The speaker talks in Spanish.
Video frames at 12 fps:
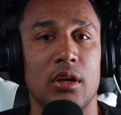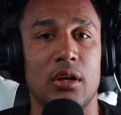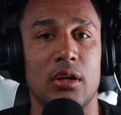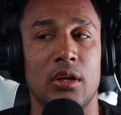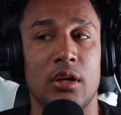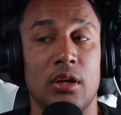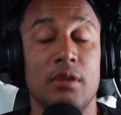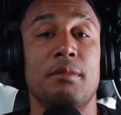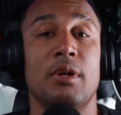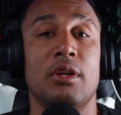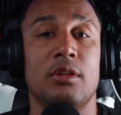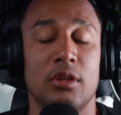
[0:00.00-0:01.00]
e
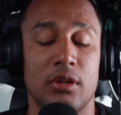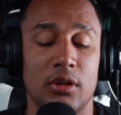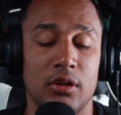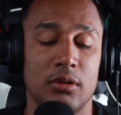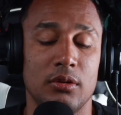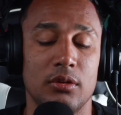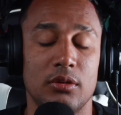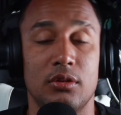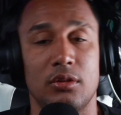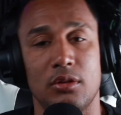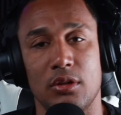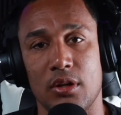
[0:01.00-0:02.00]
invertir
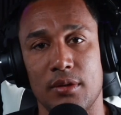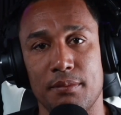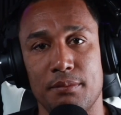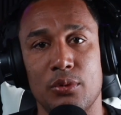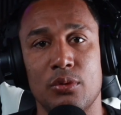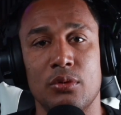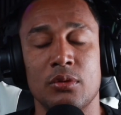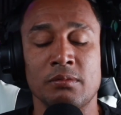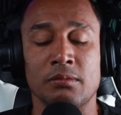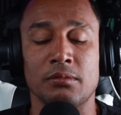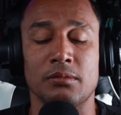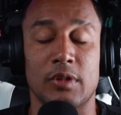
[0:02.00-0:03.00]
tiempo
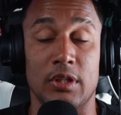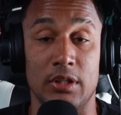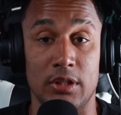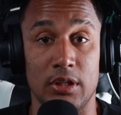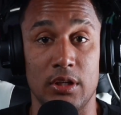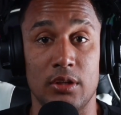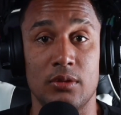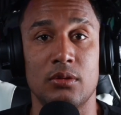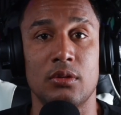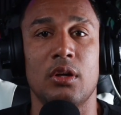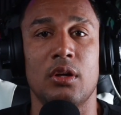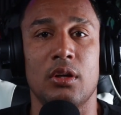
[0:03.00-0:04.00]
y dinero
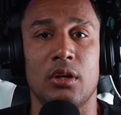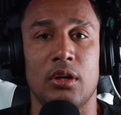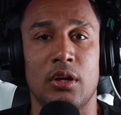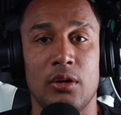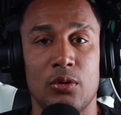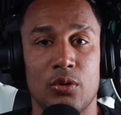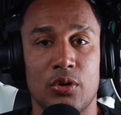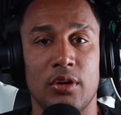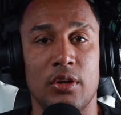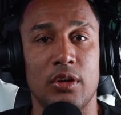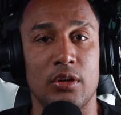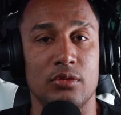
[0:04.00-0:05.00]
en lo
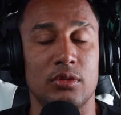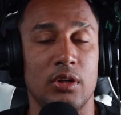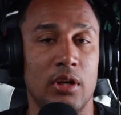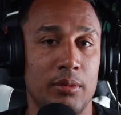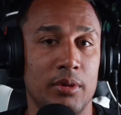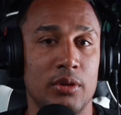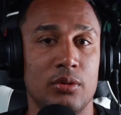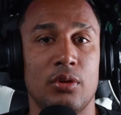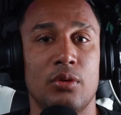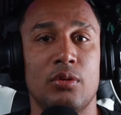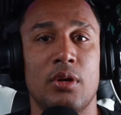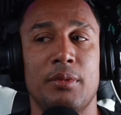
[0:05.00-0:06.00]
que es el evento
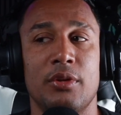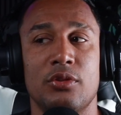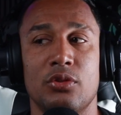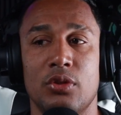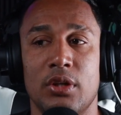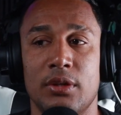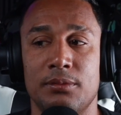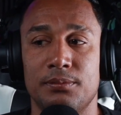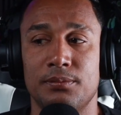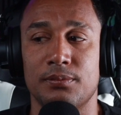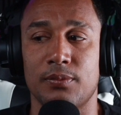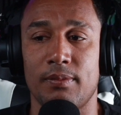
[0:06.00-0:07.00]
de una persona
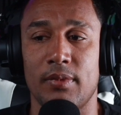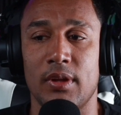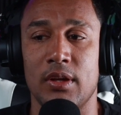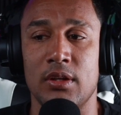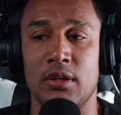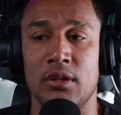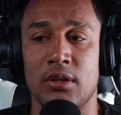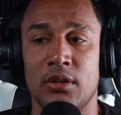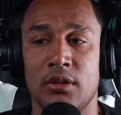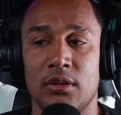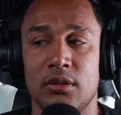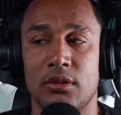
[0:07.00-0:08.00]

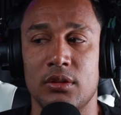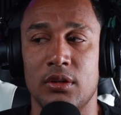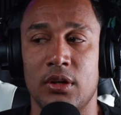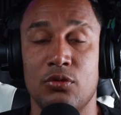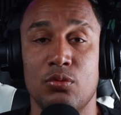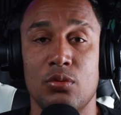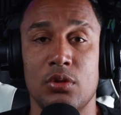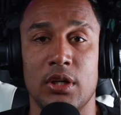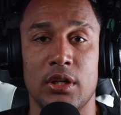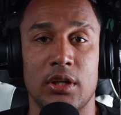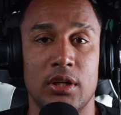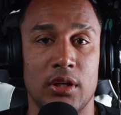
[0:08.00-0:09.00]
y
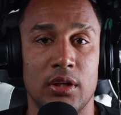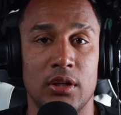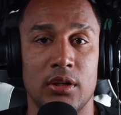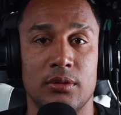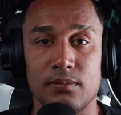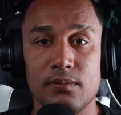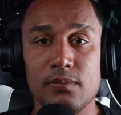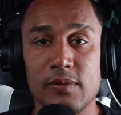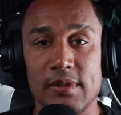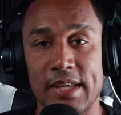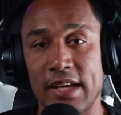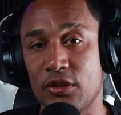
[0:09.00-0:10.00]
resulta que
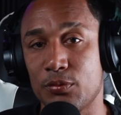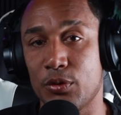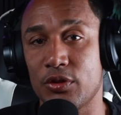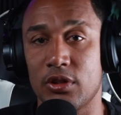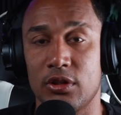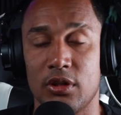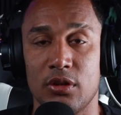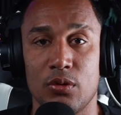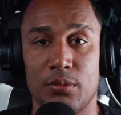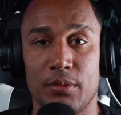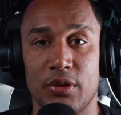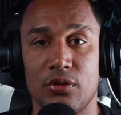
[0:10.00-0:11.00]
ya después que tengo
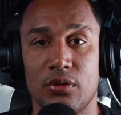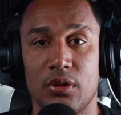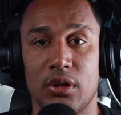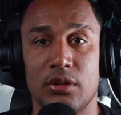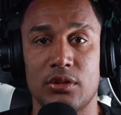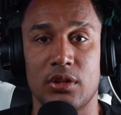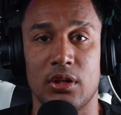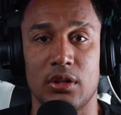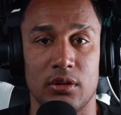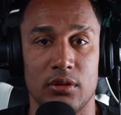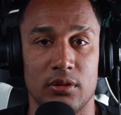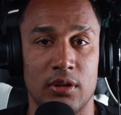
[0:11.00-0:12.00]
inversión hecha
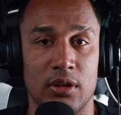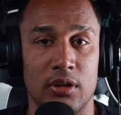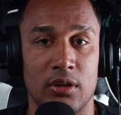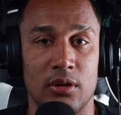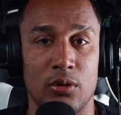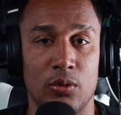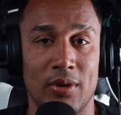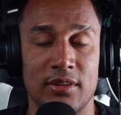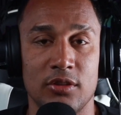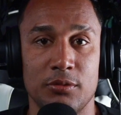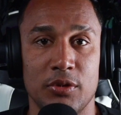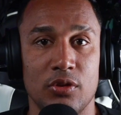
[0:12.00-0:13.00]
de lo
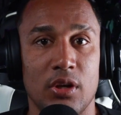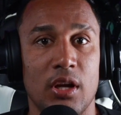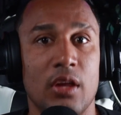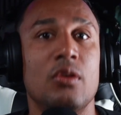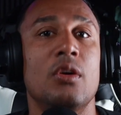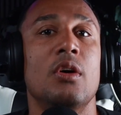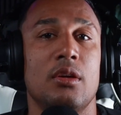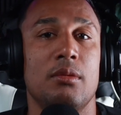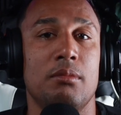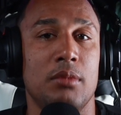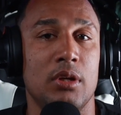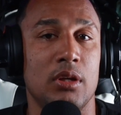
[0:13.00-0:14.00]
antes mencionado,
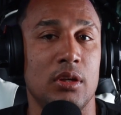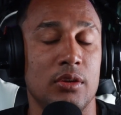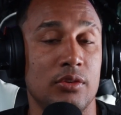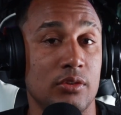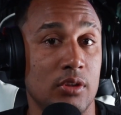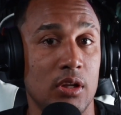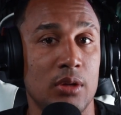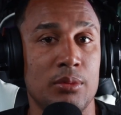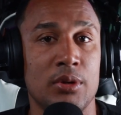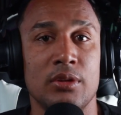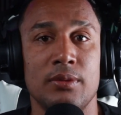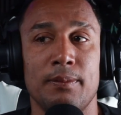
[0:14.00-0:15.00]
me
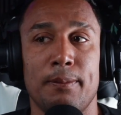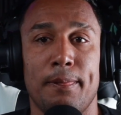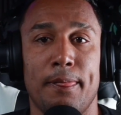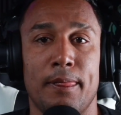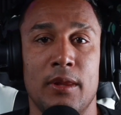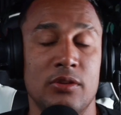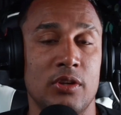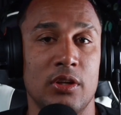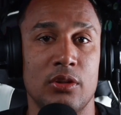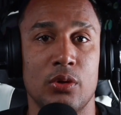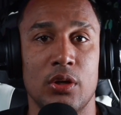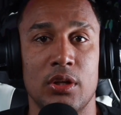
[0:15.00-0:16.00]
escriben
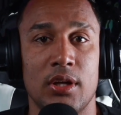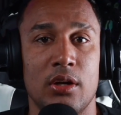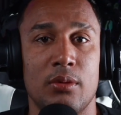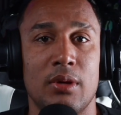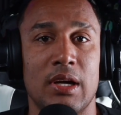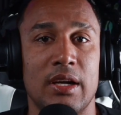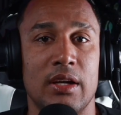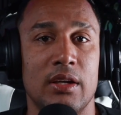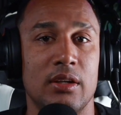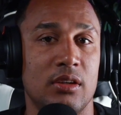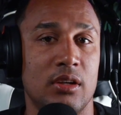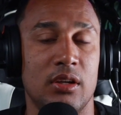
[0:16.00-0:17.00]
diciendo que ya no van
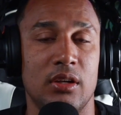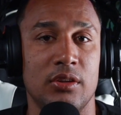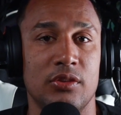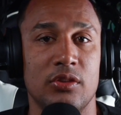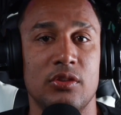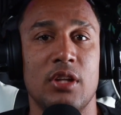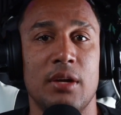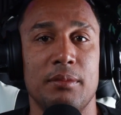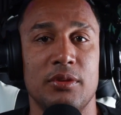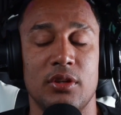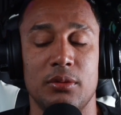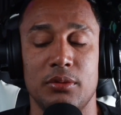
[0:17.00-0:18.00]
a necesitar mi
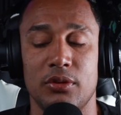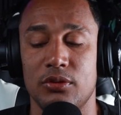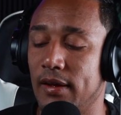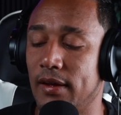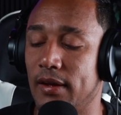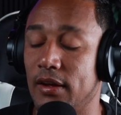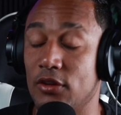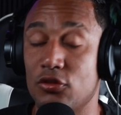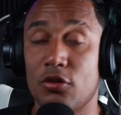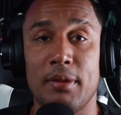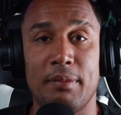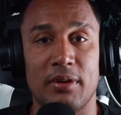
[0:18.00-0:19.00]
servicio. Esto
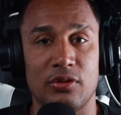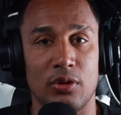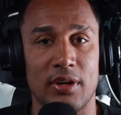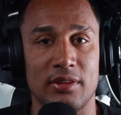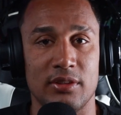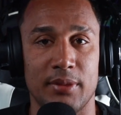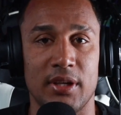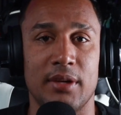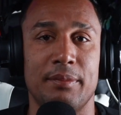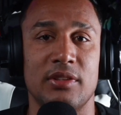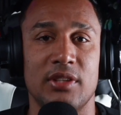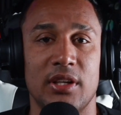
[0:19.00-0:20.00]
me pasó la semana
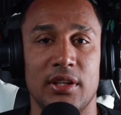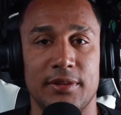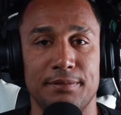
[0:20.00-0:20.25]
pasada.